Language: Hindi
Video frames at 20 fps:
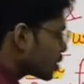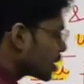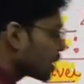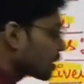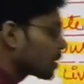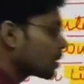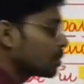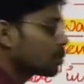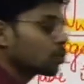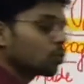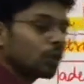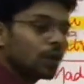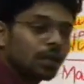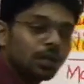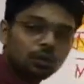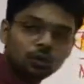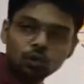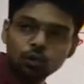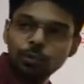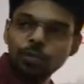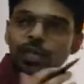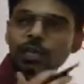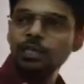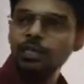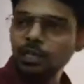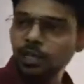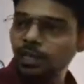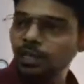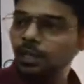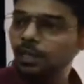हो जाते हैं तो इनको भी
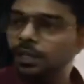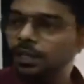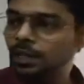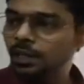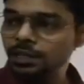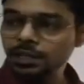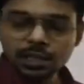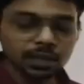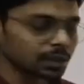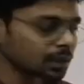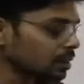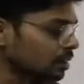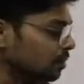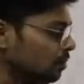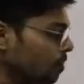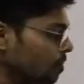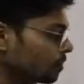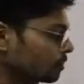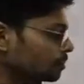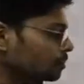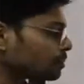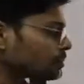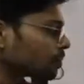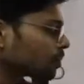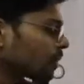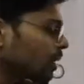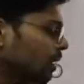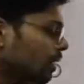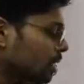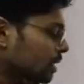एक्सक्रीट किया जाता है
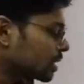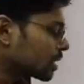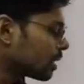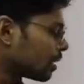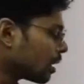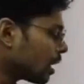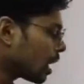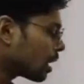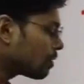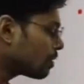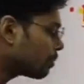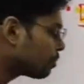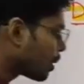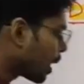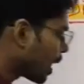इसके अलावा